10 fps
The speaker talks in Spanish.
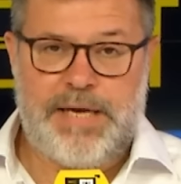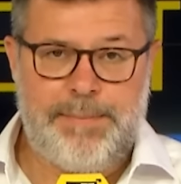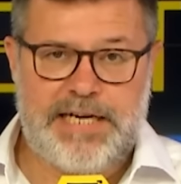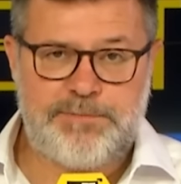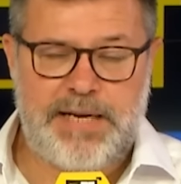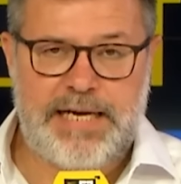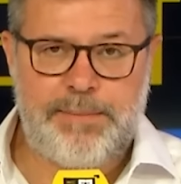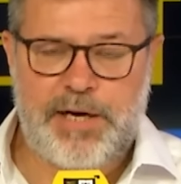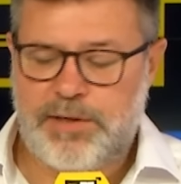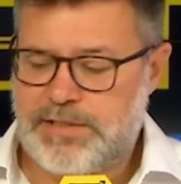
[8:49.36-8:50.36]
Bien, para explicar
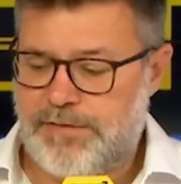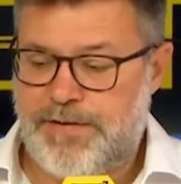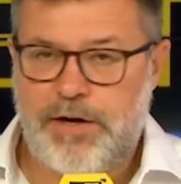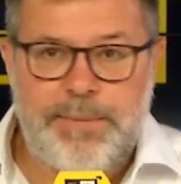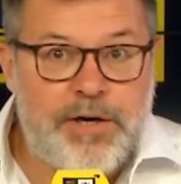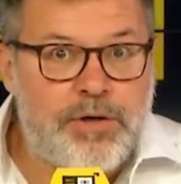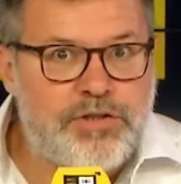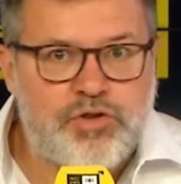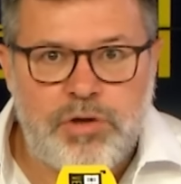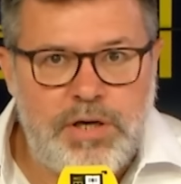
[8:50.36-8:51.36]
mejor este fenómeno
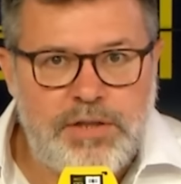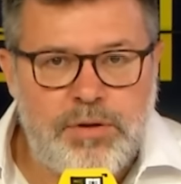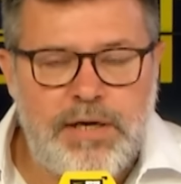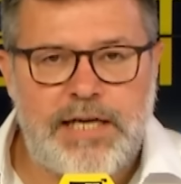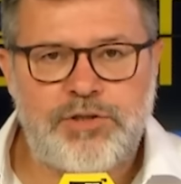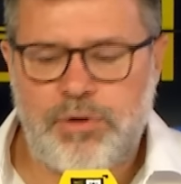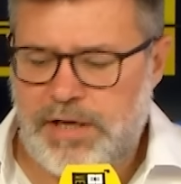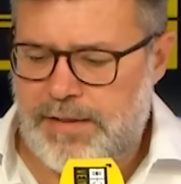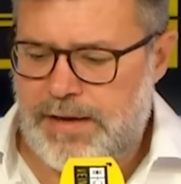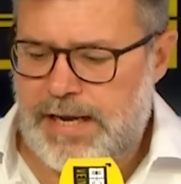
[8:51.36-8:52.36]
insólito en la
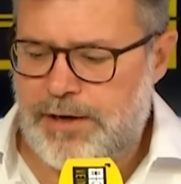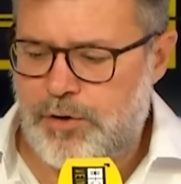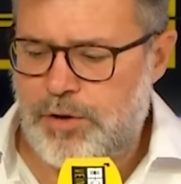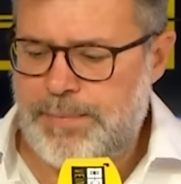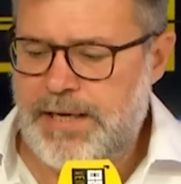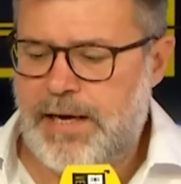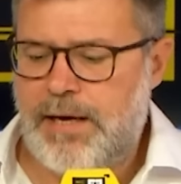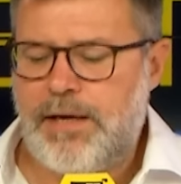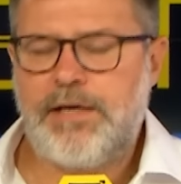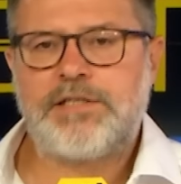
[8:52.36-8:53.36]
historia de la
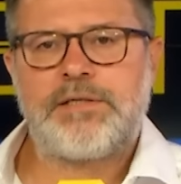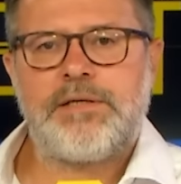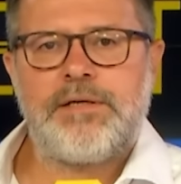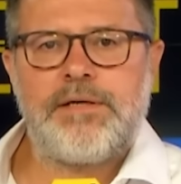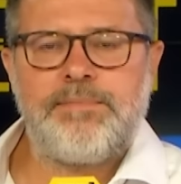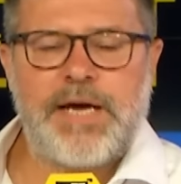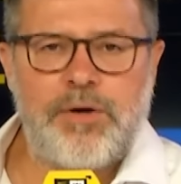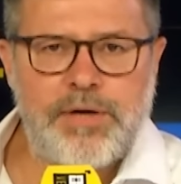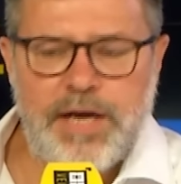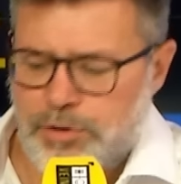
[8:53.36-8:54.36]
economía, es eh,
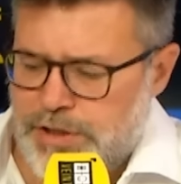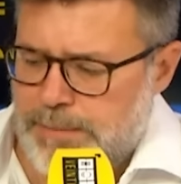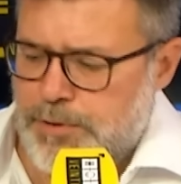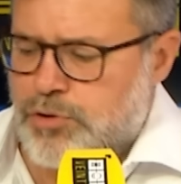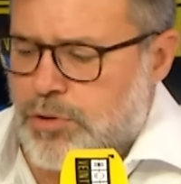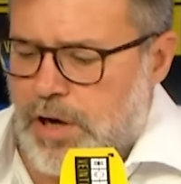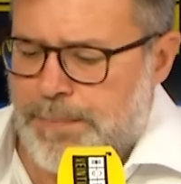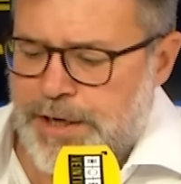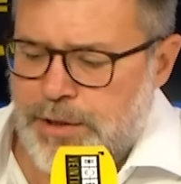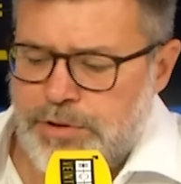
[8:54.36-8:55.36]
mejor que contemos con la
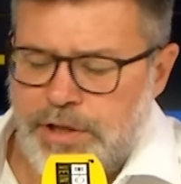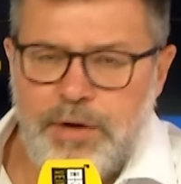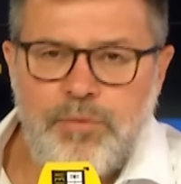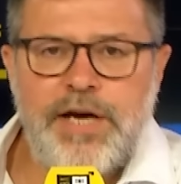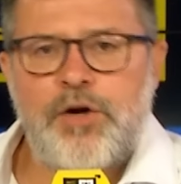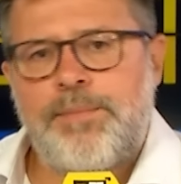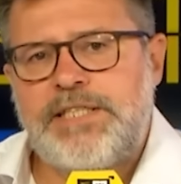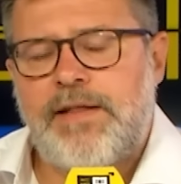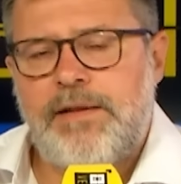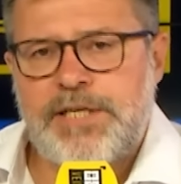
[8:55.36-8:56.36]
opinión de un
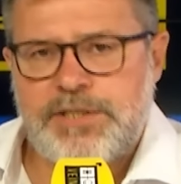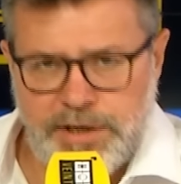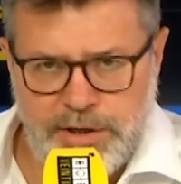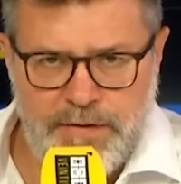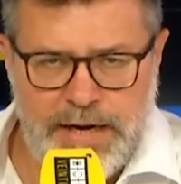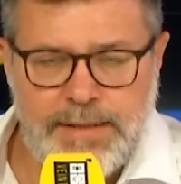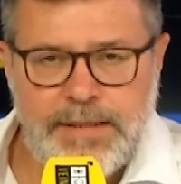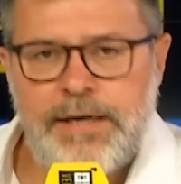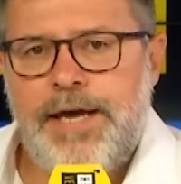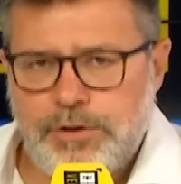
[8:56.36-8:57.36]
economista de prestigio.
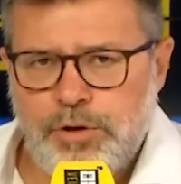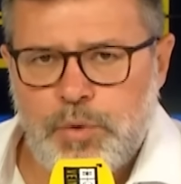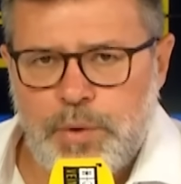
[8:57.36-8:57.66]
Adelante, Héctor